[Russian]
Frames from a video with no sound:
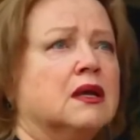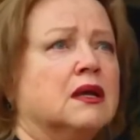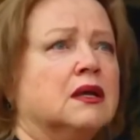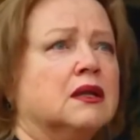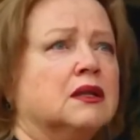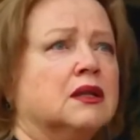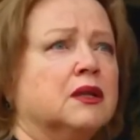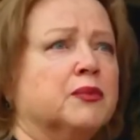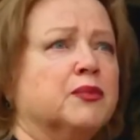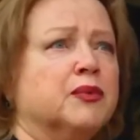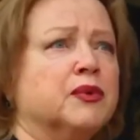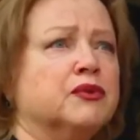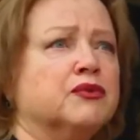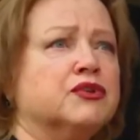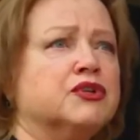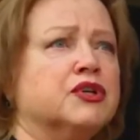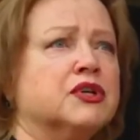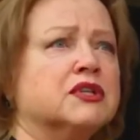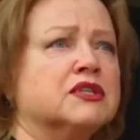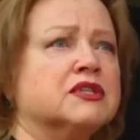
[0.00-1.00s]
Ты
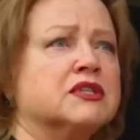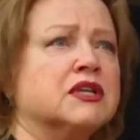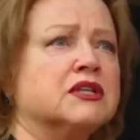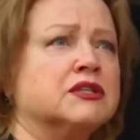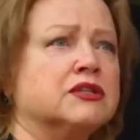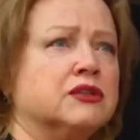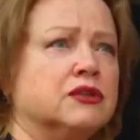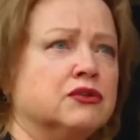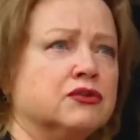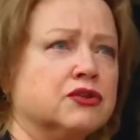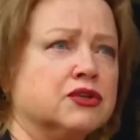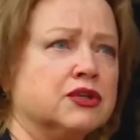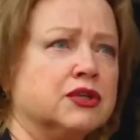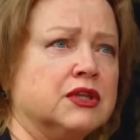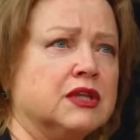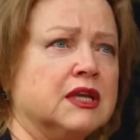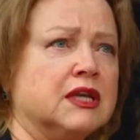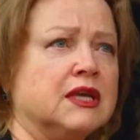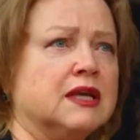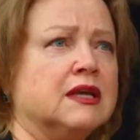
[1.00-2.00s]
получил
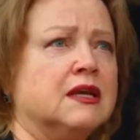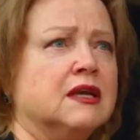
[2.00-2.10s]
заслуженное